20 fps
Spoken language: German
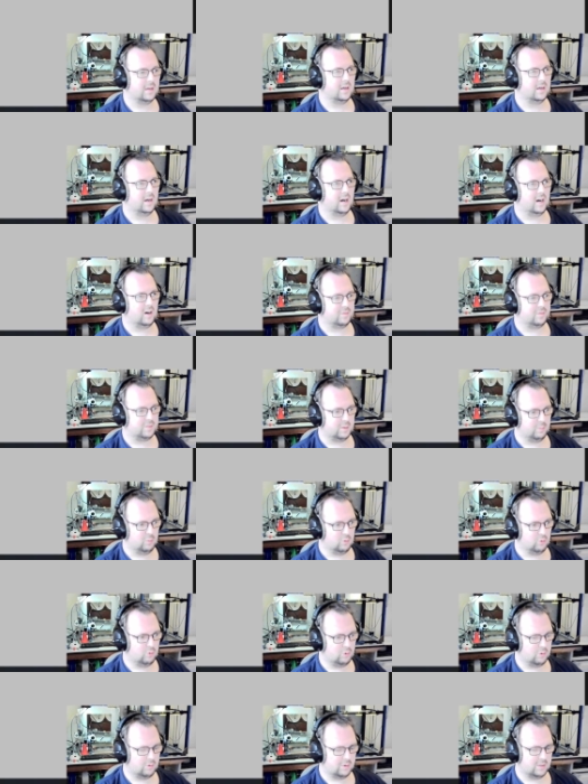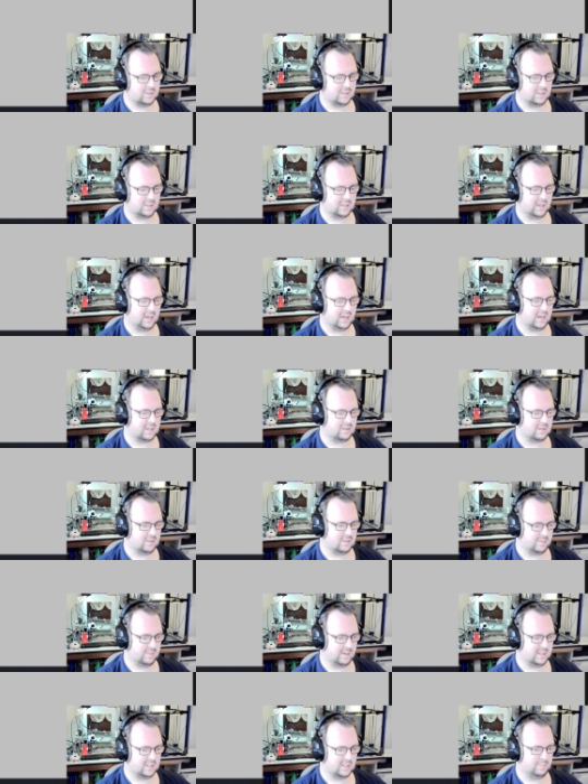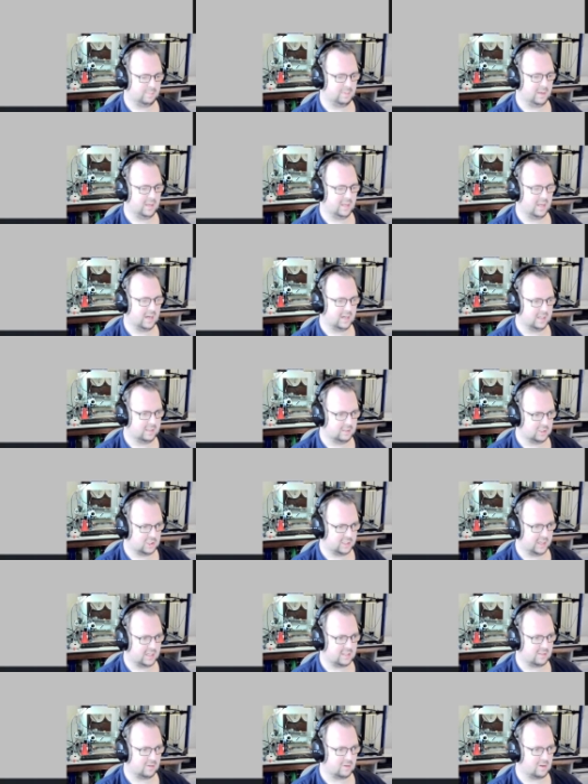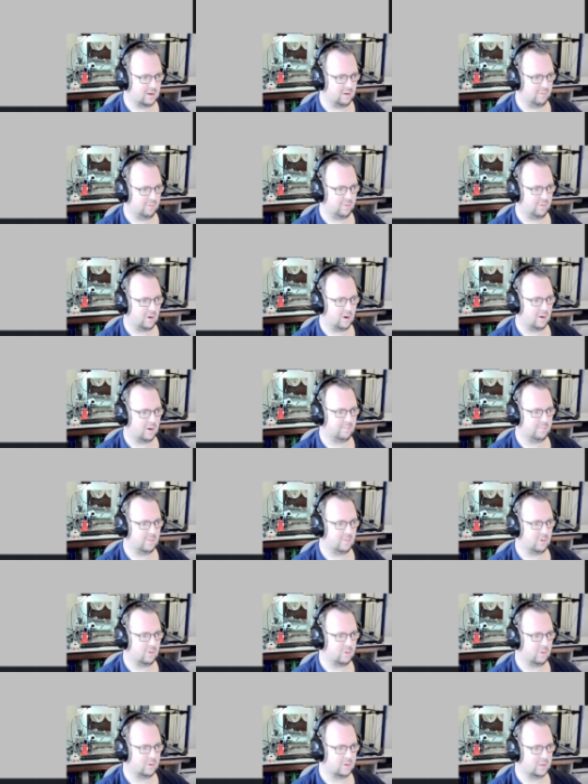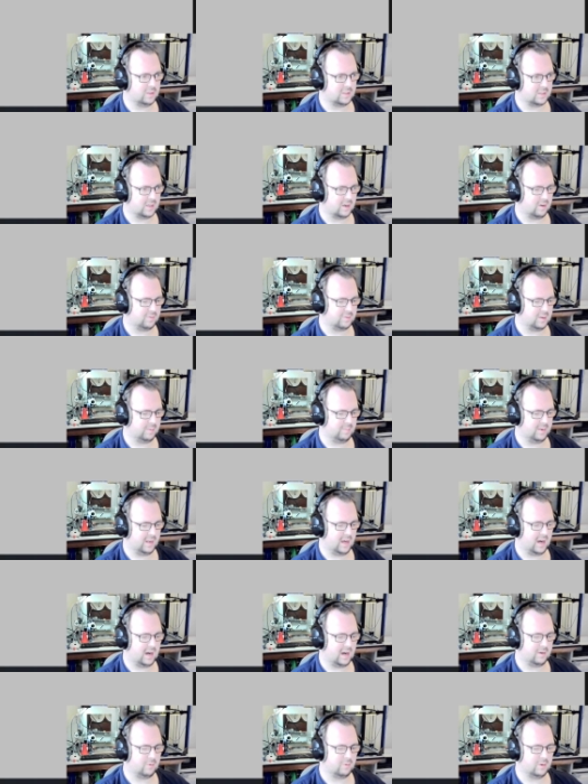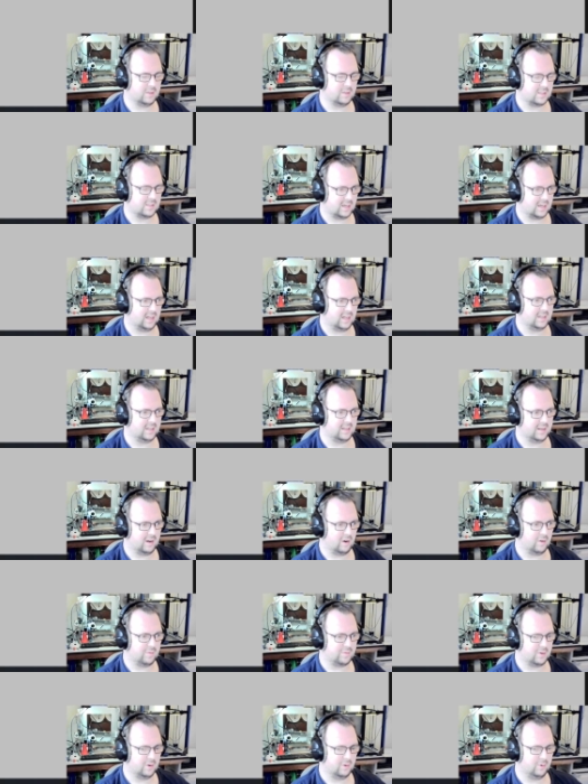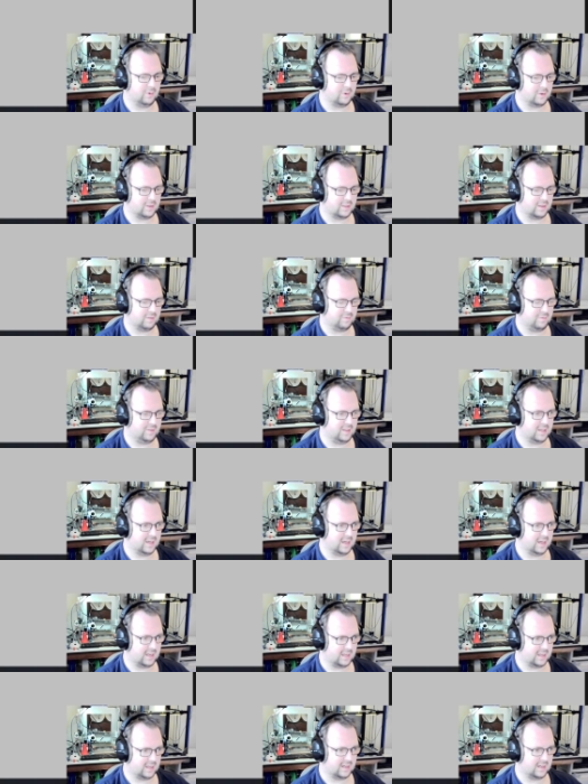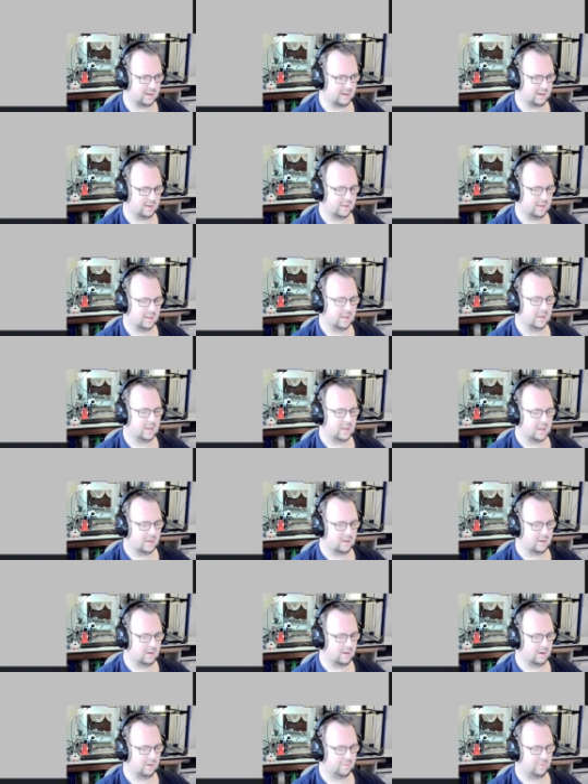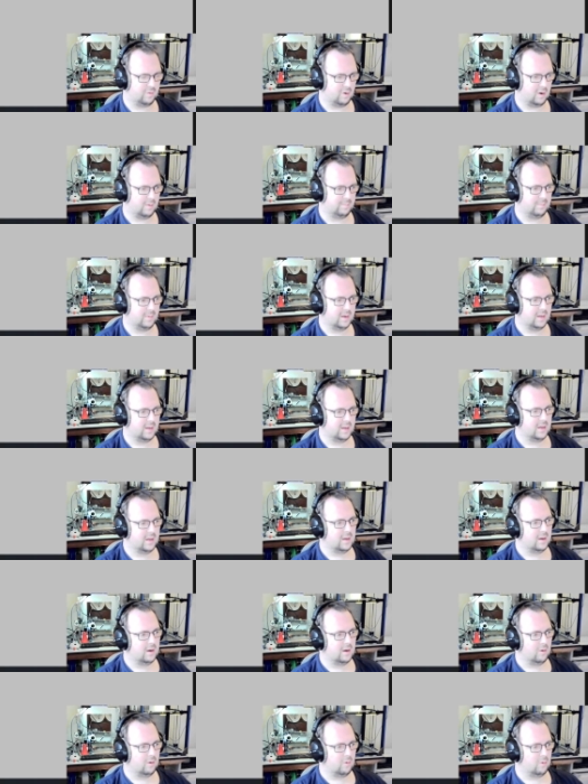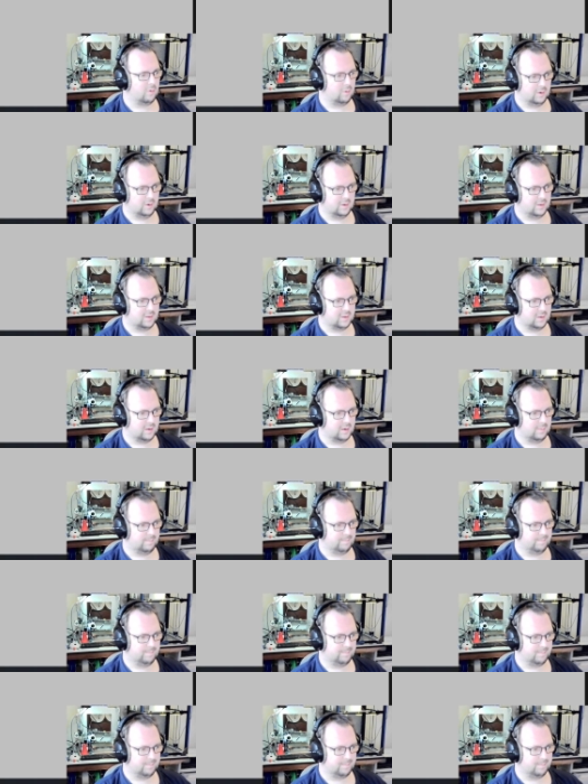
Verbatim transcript: Auf dem Uno ist der 328p ja in Stecksockelform und auf dem Nano ist er halt in aufgelöteter viereckiger äh, Form. Und ähm,